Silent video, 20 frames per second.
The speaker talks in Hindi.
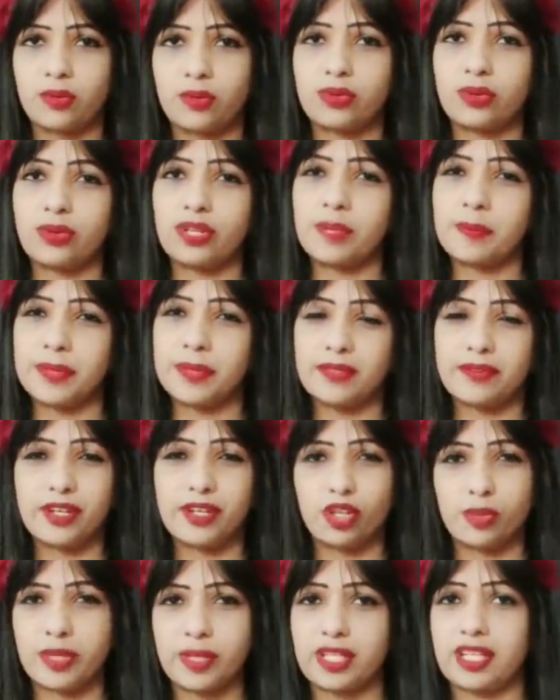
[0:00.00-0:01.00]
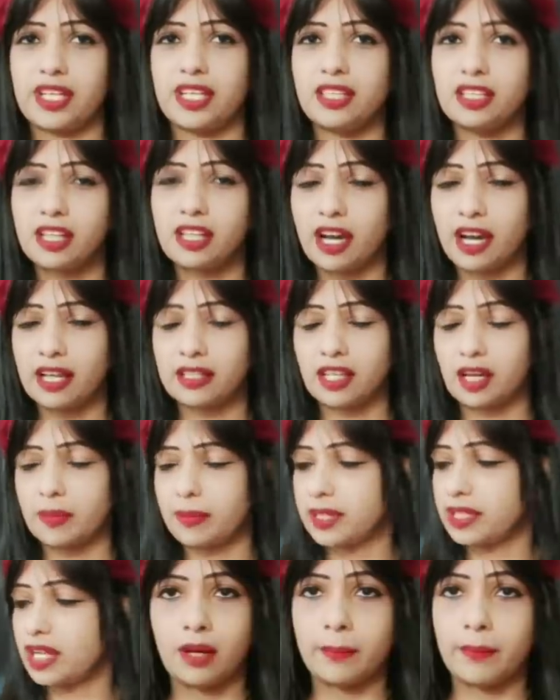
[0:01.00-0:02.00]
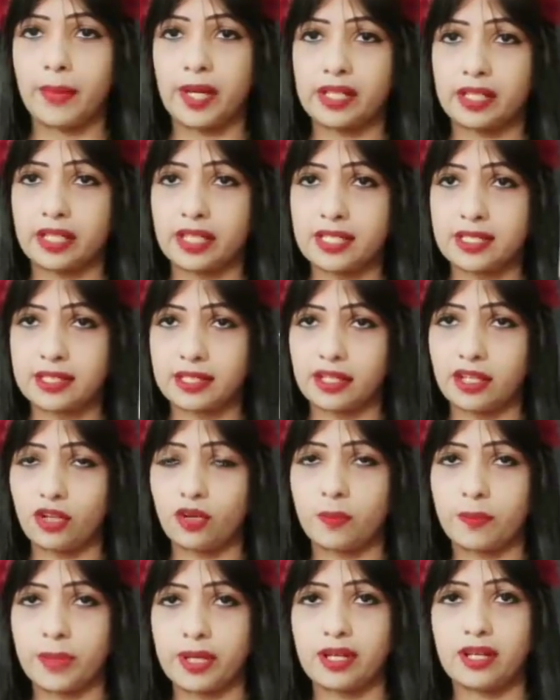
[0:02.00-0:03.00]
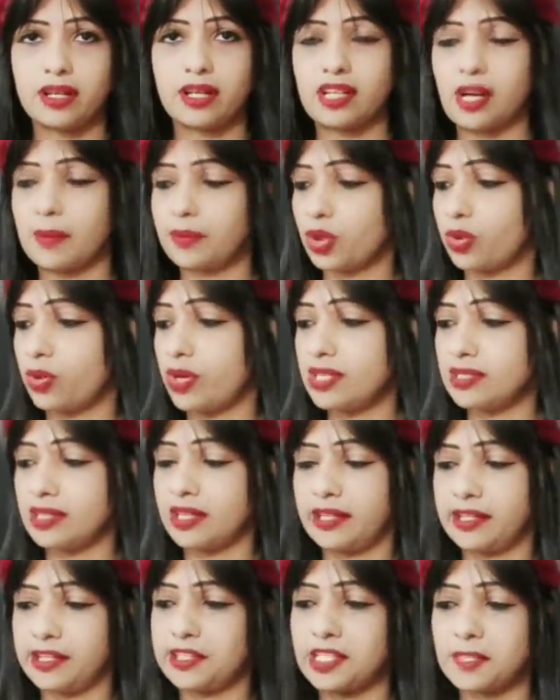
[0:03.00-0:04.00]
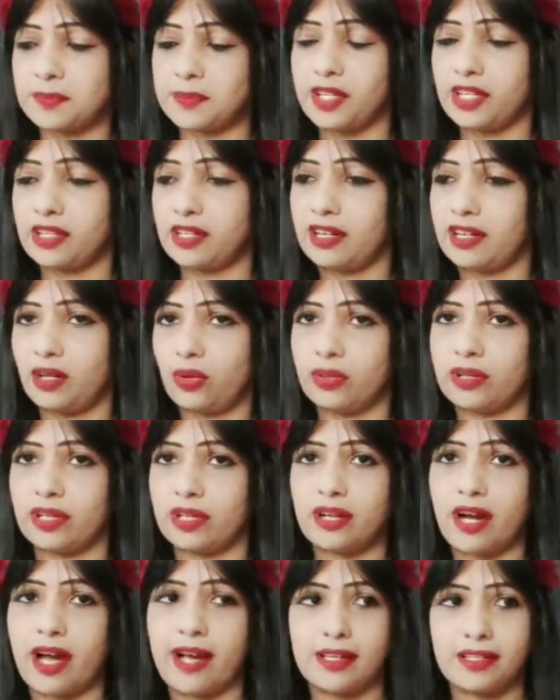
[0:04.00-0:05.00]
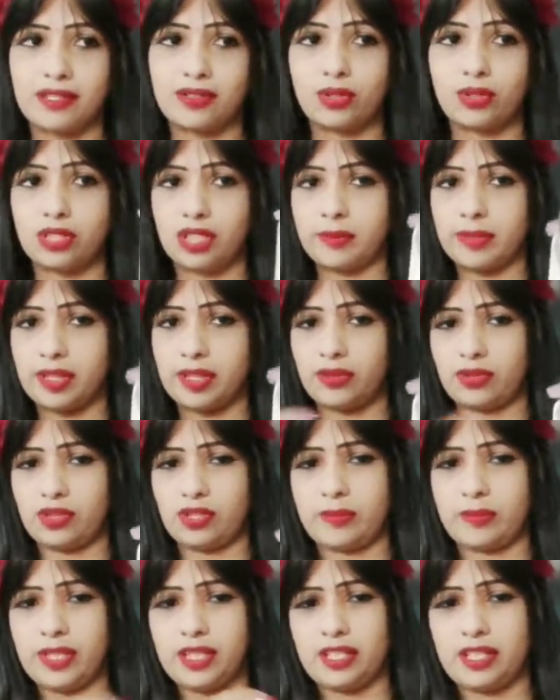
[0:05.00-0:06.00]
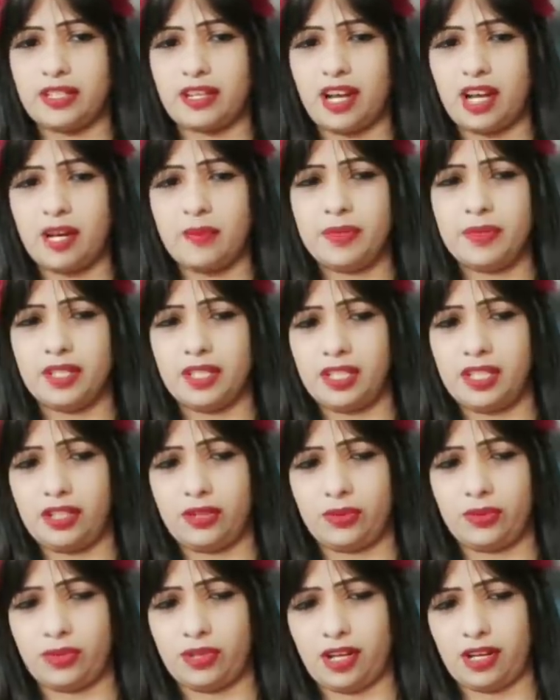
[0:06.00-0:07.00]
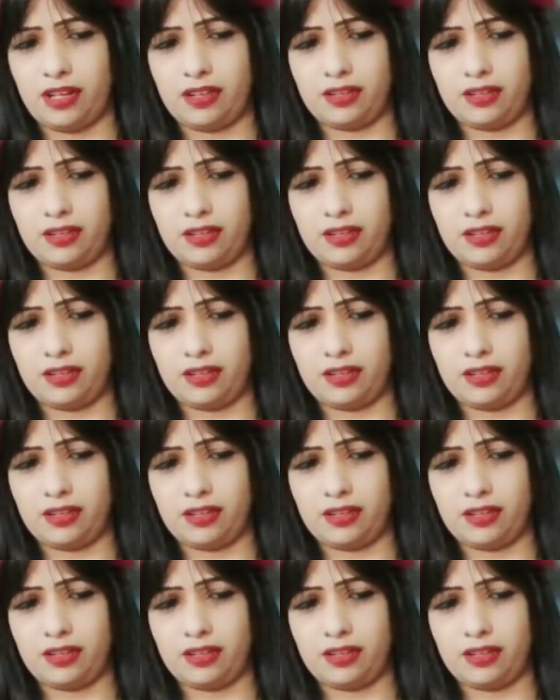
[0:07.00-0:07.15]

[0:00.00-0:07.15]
उन्होंने अपनी वीडियो में नहीं दिखाया था बट आप बट इसके ऊपर अगर आप थोड़ा सा हेयर स्प्रे कर लोगे गाइस तो ये बिल्कुल भी ख़राब नहीं होगा